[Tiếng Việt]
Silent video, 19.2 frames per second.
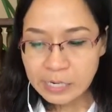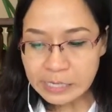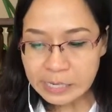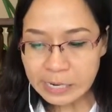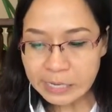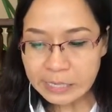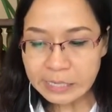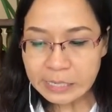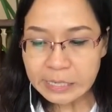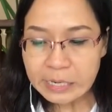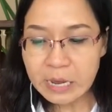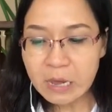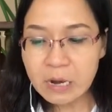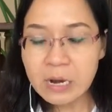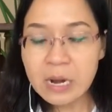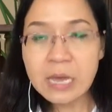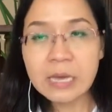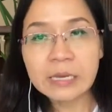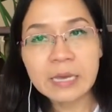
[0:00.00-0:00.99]
rồi cái
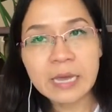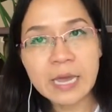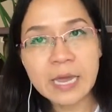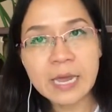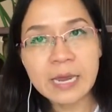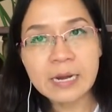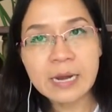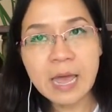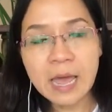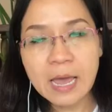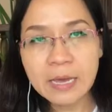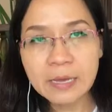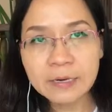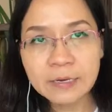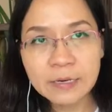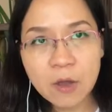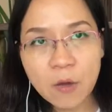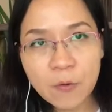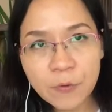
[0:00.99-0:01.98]
đó là nga đã
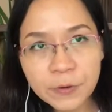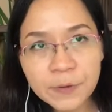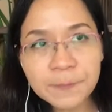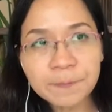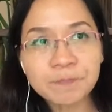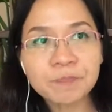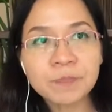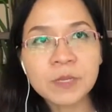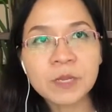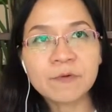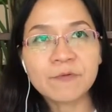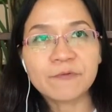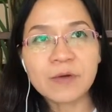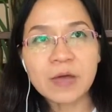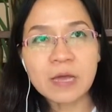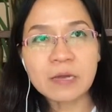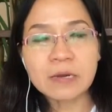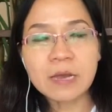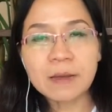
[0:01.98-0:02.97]
nói
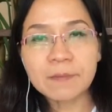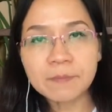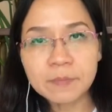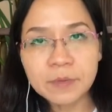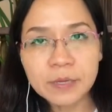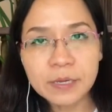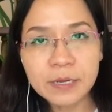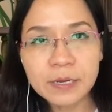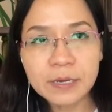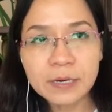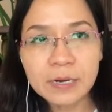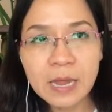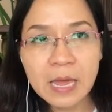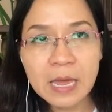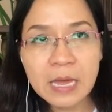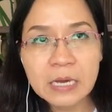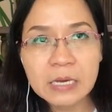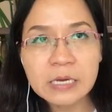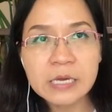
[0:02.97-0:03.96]
và đặc biệt
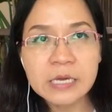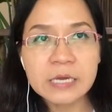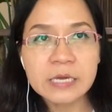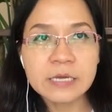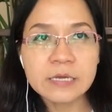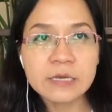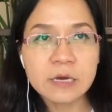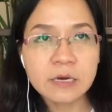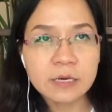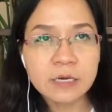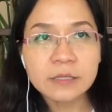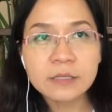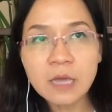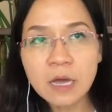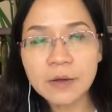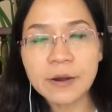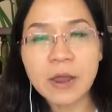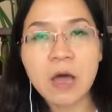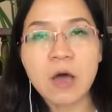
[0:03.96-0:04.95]
là khi nhận cái
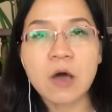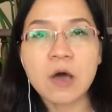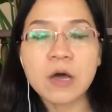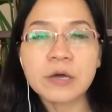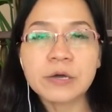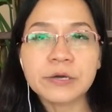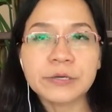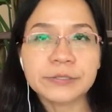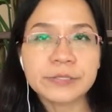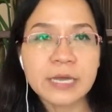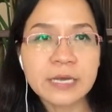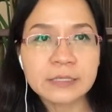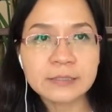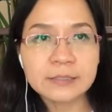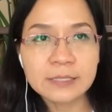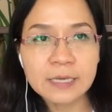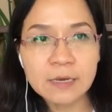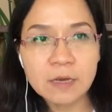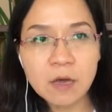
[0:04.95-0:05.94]
tờ đó người ta
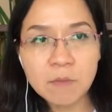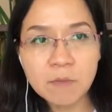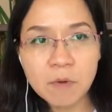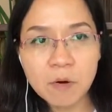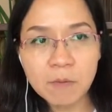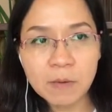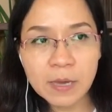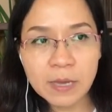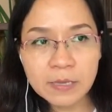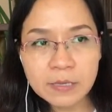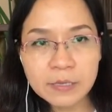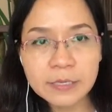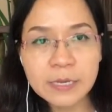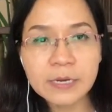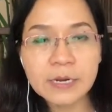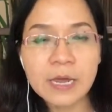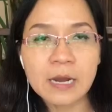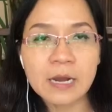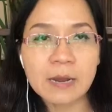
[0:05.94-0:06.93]
sẽ có một cái như
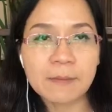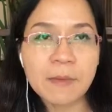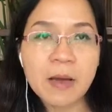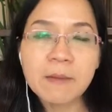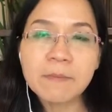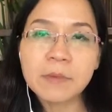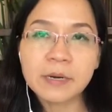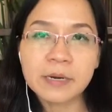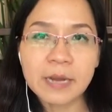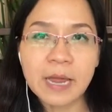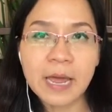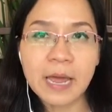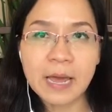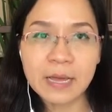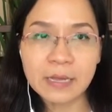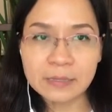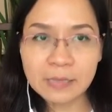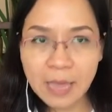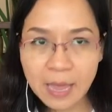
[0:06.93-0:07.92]
thế này là bắt mình
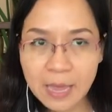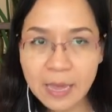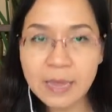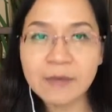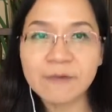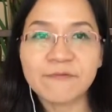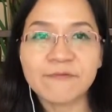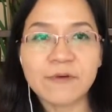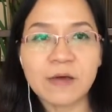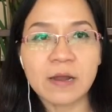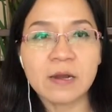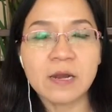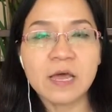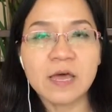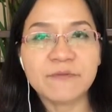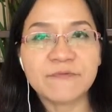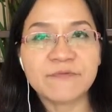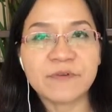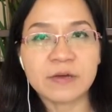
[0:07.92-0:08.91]
hàng tháng phải
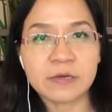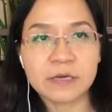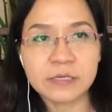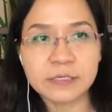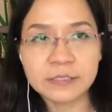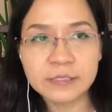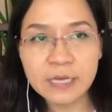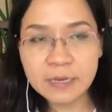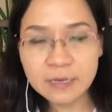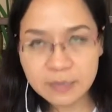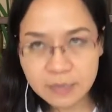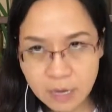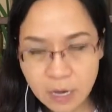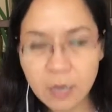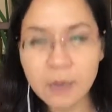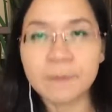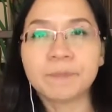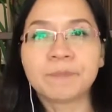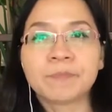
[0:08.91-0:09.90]
lên và ký xác
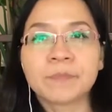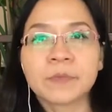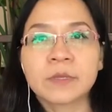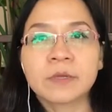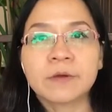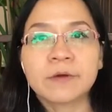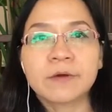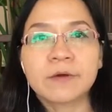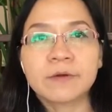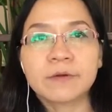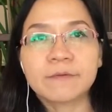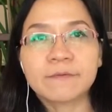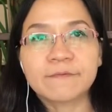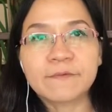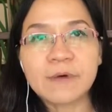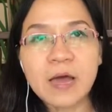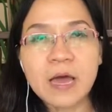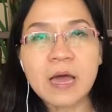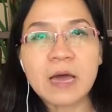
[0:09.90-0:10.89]
nhận
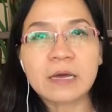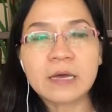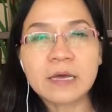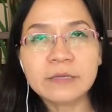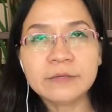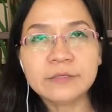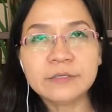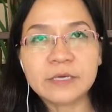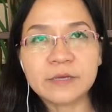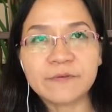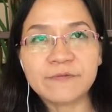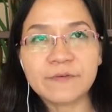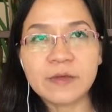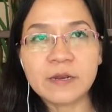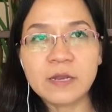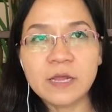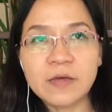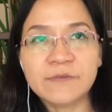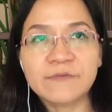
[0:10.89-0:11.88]
và các anh chị
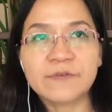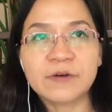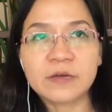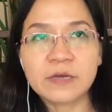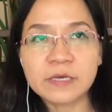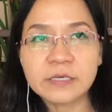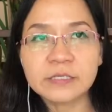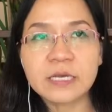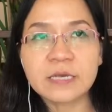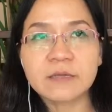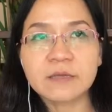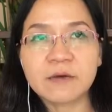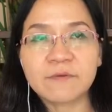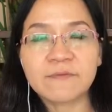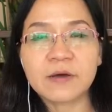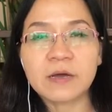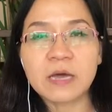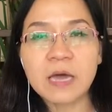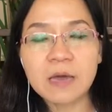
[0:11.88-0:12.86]
phải lên và ký xác nhận
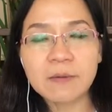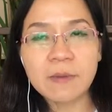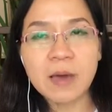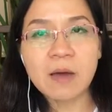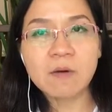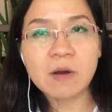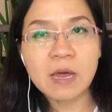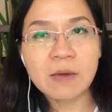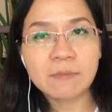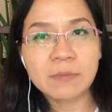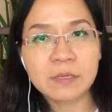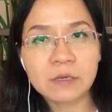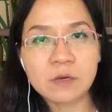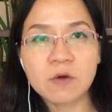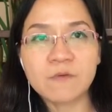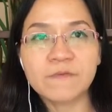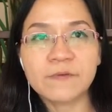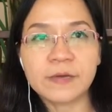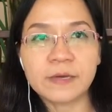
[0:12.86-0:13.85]
và khai báo là mình
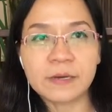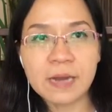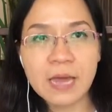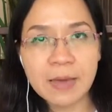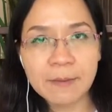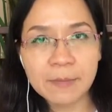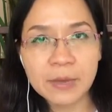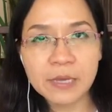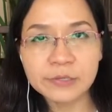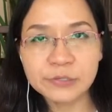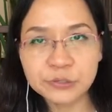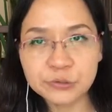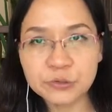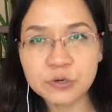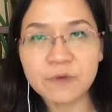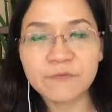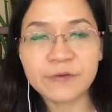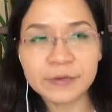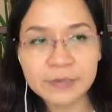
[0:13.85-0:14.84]
có việc làm hay chưa
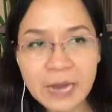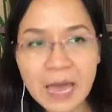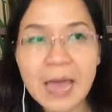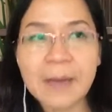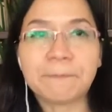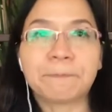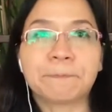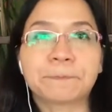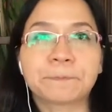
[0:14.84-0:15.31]
có việc làm